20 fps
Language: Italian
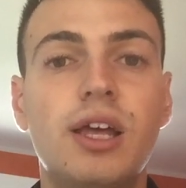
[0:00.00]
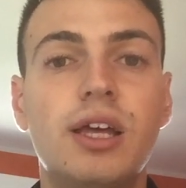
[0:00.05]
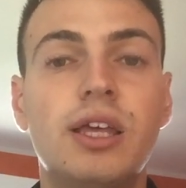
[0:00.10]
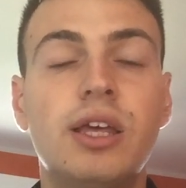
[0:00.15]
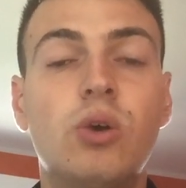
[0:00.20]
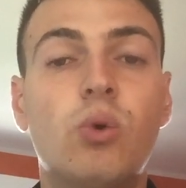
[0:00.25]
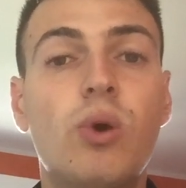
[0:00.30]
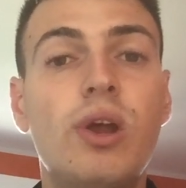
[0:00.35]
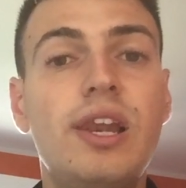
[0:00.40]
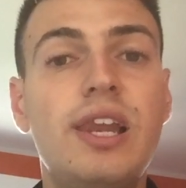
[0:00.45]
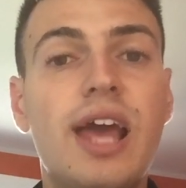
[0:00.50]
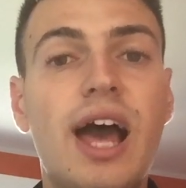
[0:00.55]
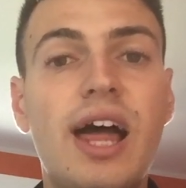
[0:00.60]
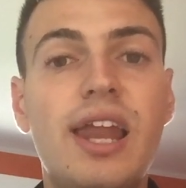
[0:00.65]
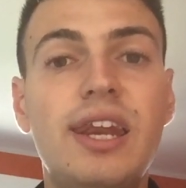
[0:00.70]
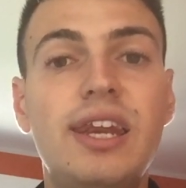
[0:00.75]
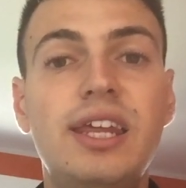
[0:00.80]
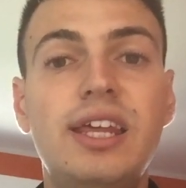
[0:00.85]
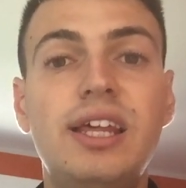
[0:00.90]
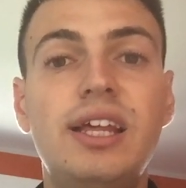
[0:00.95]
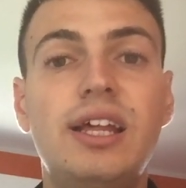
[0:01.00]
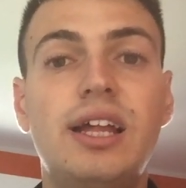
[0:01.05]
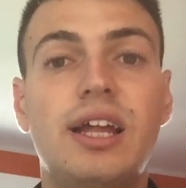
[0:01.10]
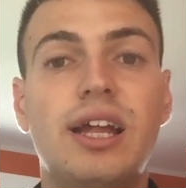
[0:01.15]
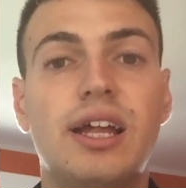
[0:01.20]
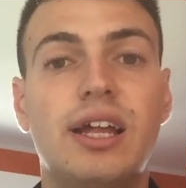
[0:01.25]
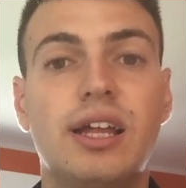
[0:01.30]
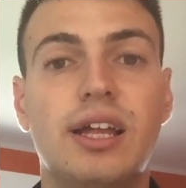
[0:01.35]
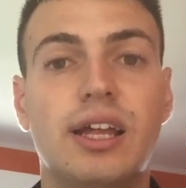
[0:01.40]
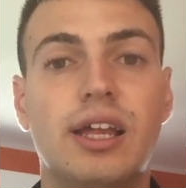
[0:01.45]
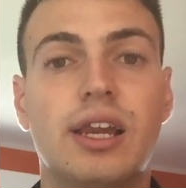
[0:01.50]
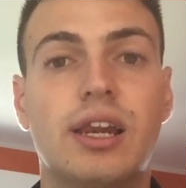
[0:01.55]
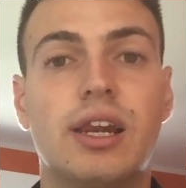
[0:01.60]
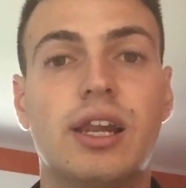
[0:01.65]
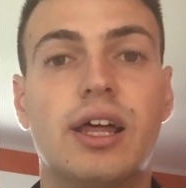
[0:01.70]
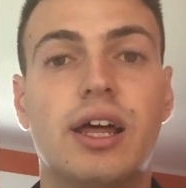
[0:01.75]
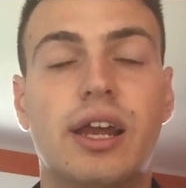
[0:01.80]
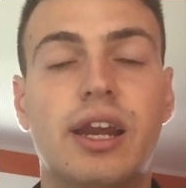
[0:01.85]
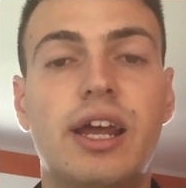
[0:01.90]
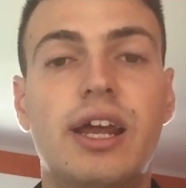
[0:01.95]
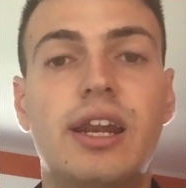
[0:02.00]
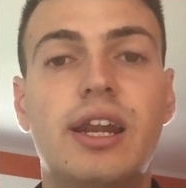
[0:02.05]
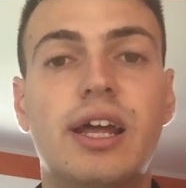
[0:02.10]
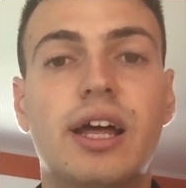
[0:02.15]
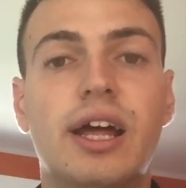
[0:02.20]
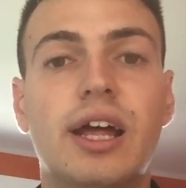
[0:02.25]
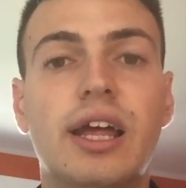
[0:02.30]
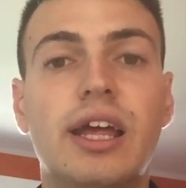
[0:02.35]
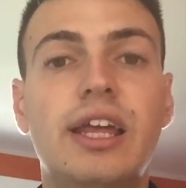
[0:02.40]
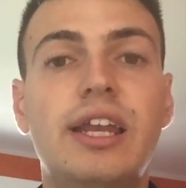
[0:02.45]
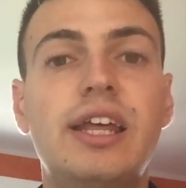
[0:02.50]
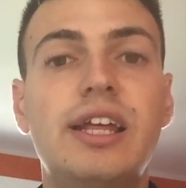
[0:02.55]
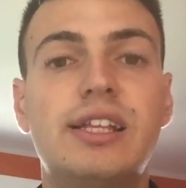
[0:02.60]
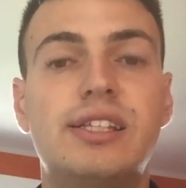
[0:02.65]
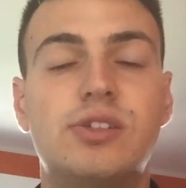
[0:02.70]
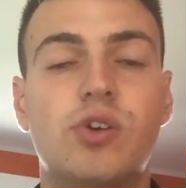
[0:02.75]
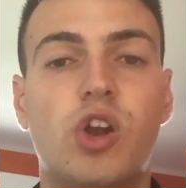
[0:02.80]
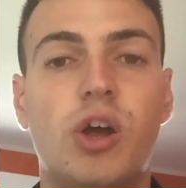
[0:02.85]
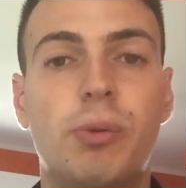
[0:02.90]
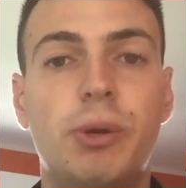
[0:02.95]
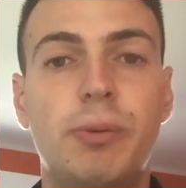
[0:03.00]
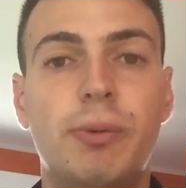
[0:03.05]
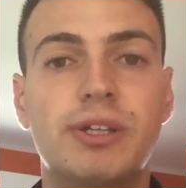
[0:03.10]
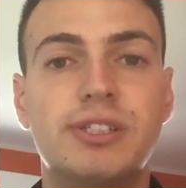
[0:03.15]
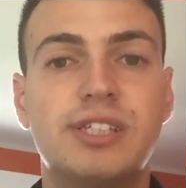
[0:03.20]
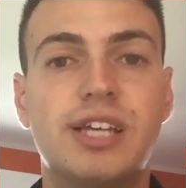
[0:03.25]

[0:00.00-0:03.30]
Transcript: In quegli anni il Ren inizia una prima